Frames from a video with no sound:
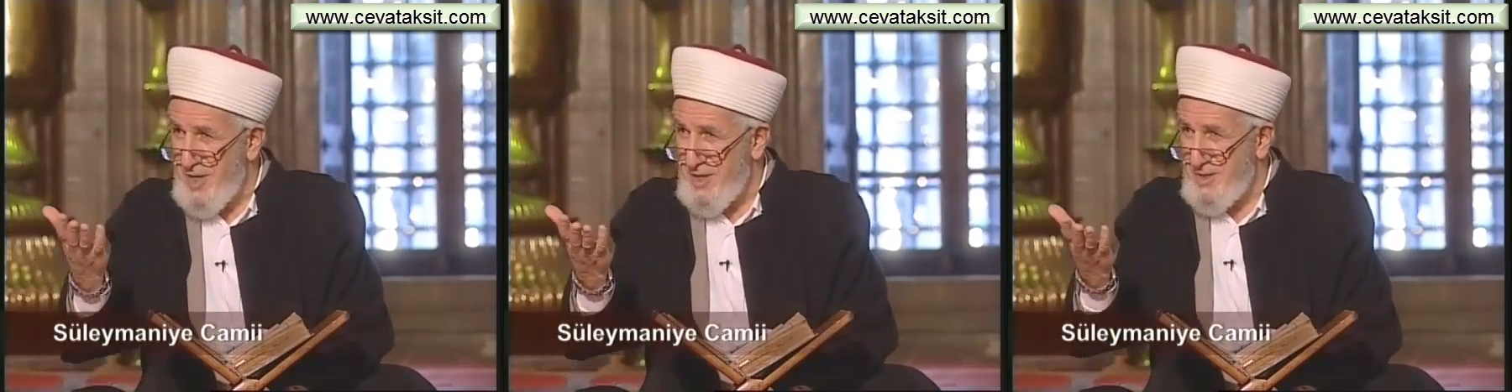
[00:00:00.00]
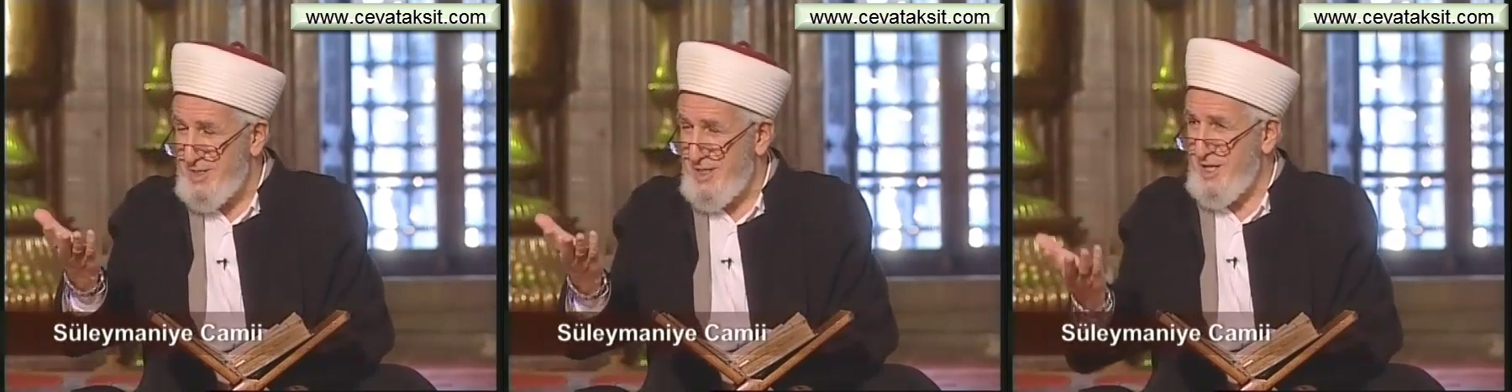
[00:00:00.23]

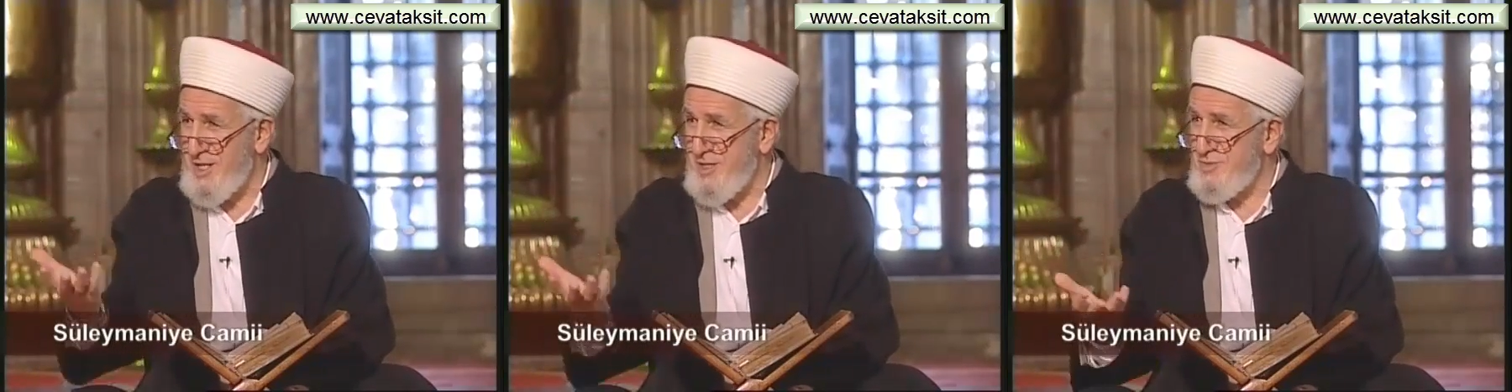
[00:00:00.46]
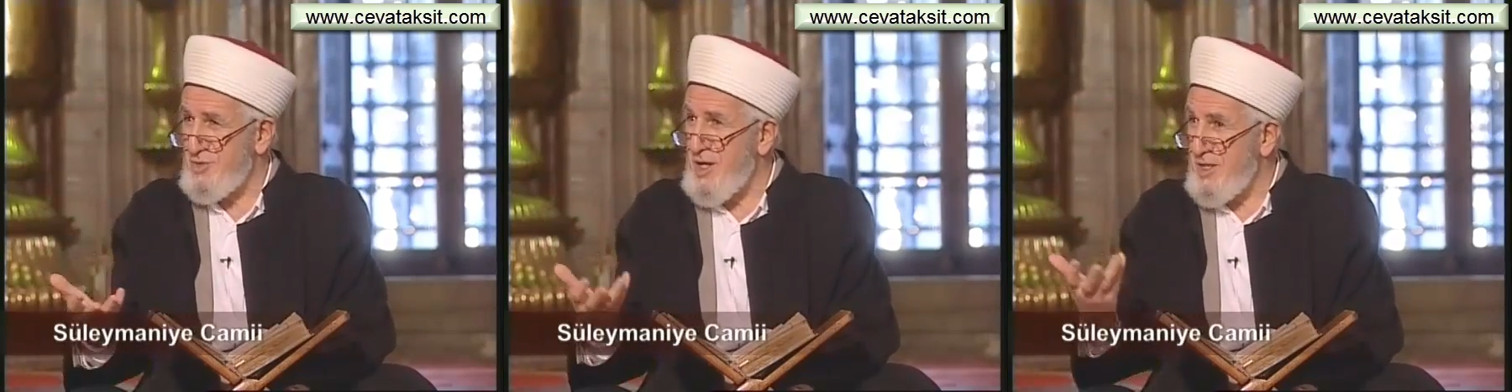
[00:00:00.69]

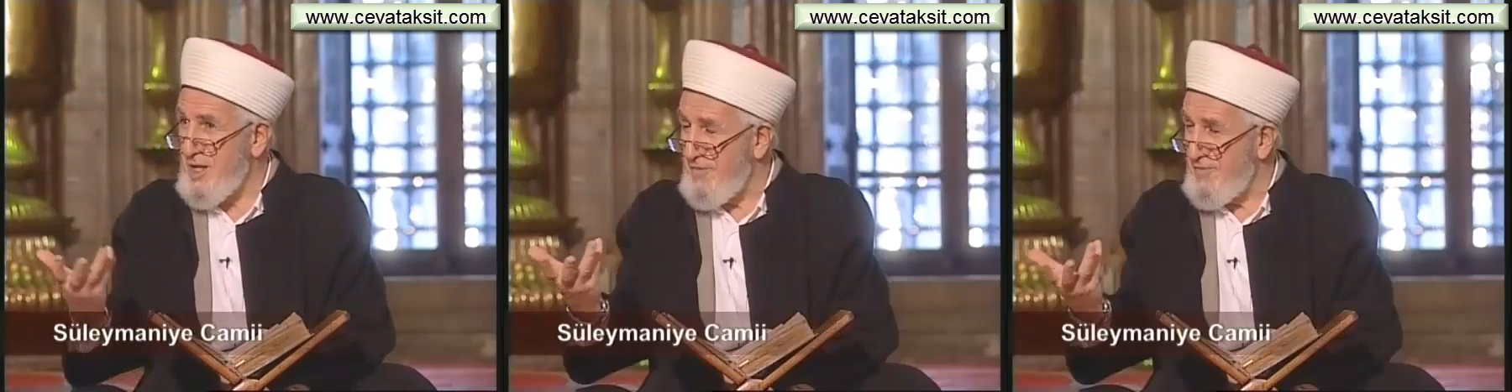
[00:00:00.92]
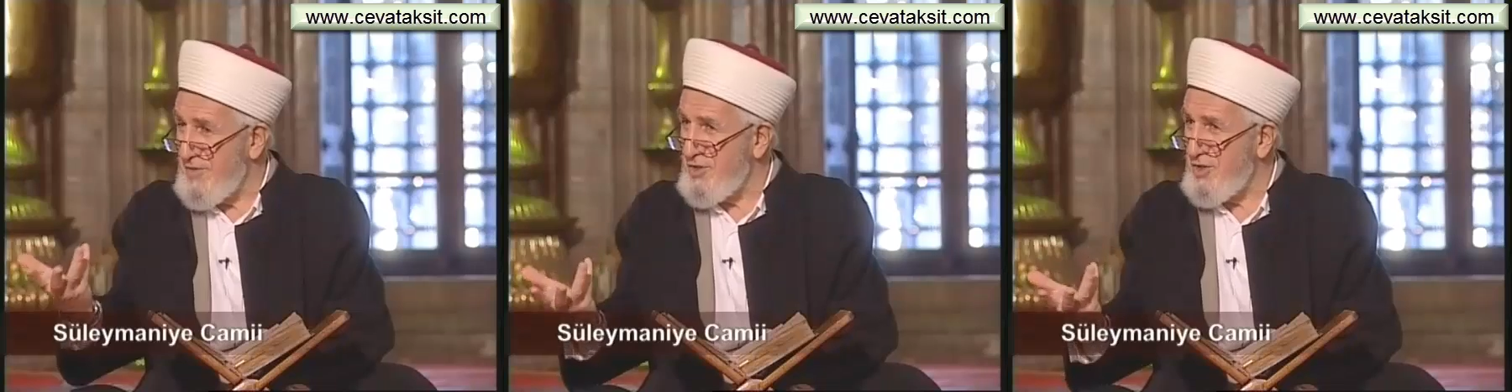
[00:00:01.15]
baksana bu
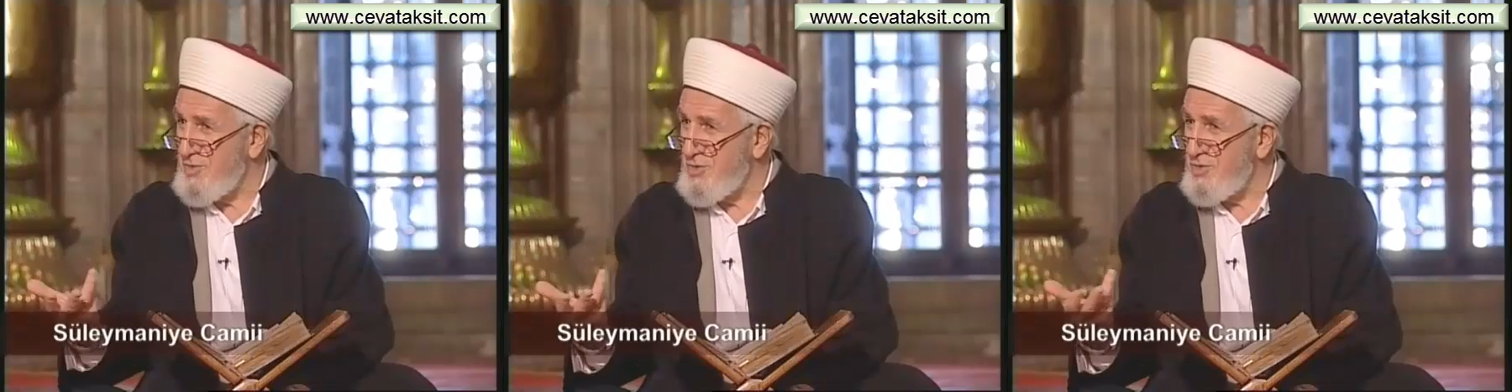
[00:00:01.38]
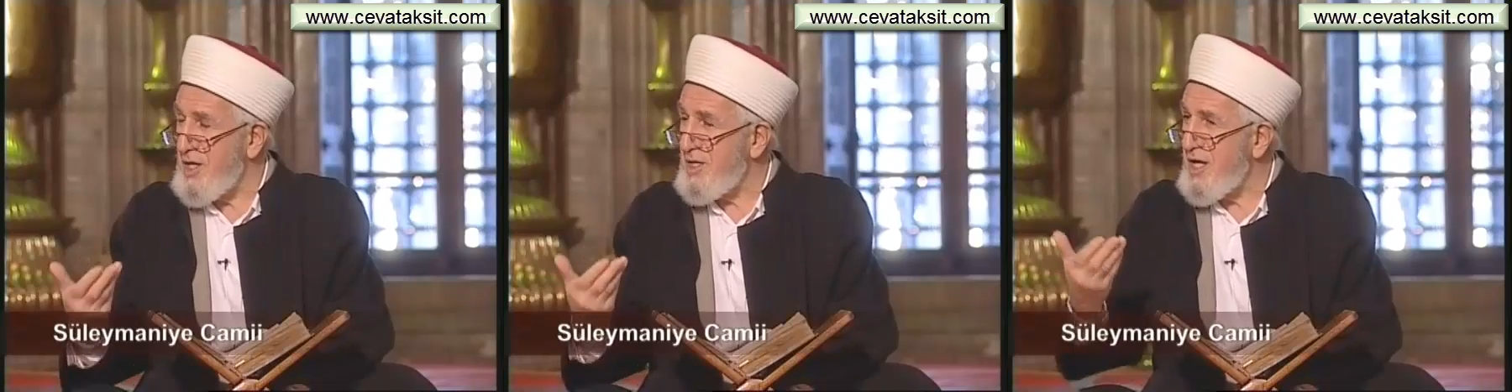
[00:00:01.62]
Allah veriyor
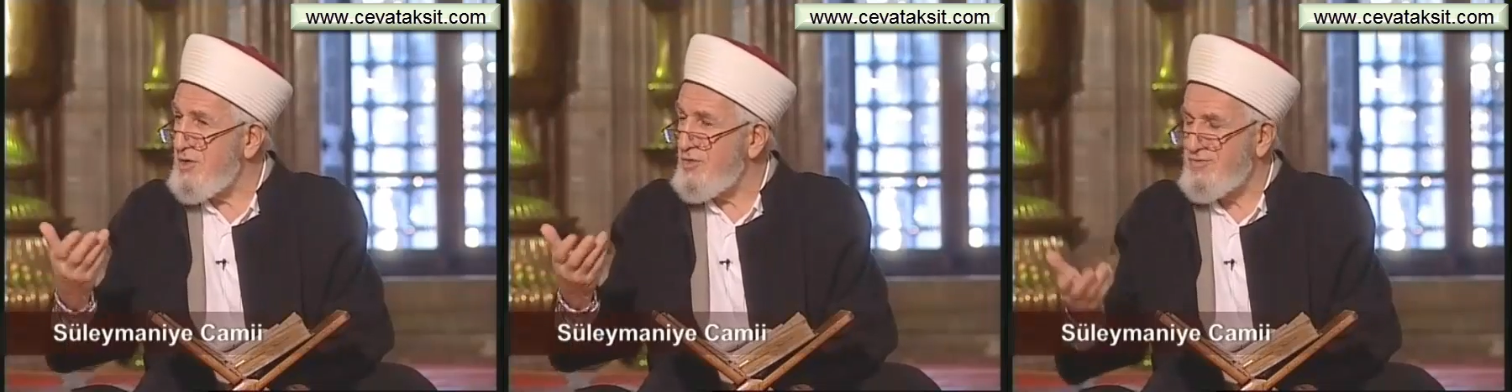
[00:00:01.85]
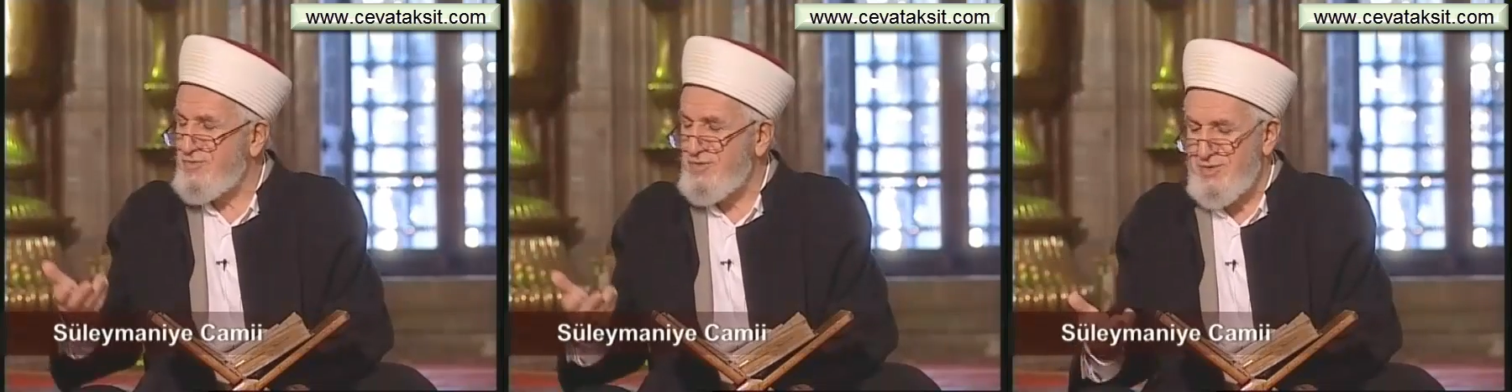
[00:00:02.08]
bunu Allah'ın
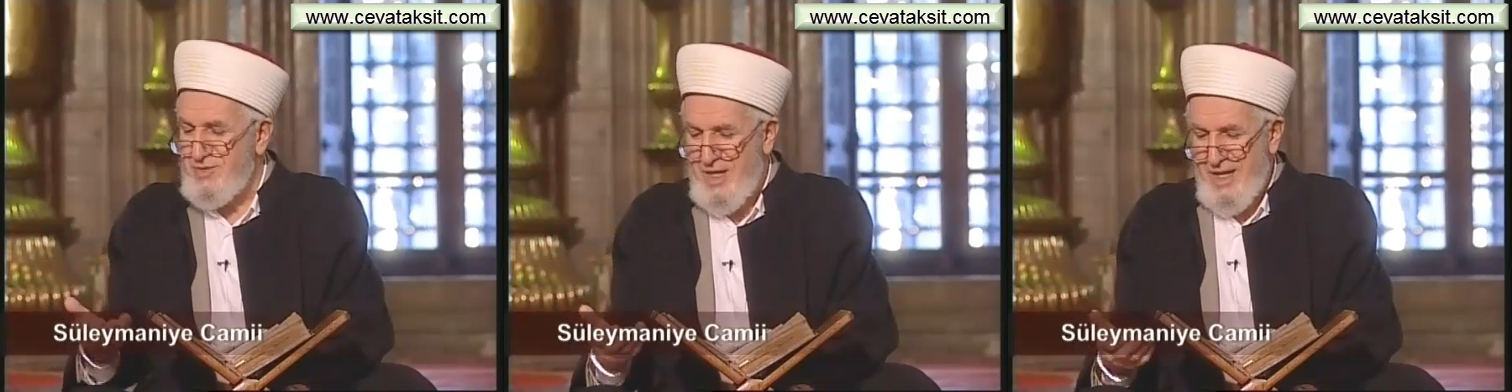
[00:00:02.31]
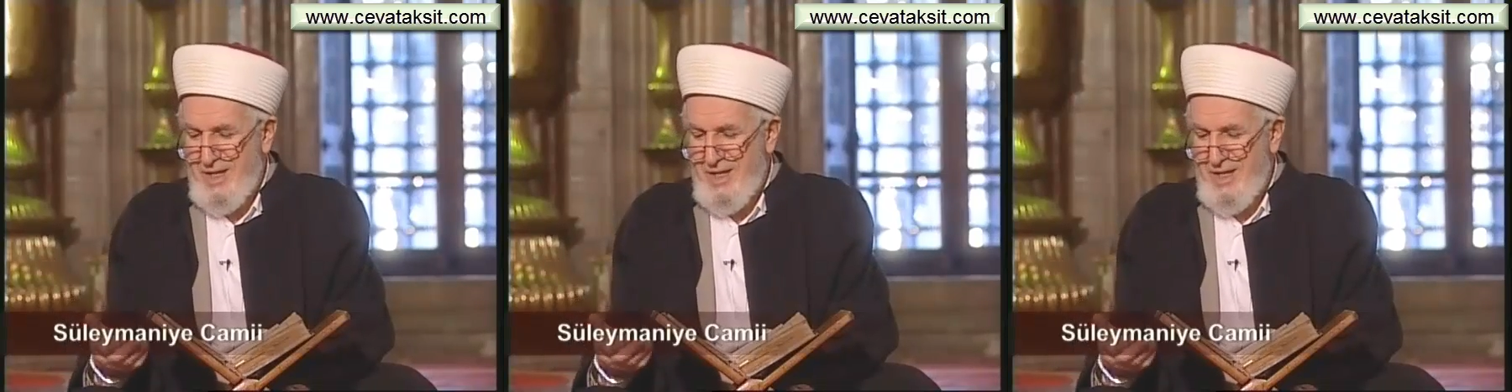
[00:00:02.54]
lütfu.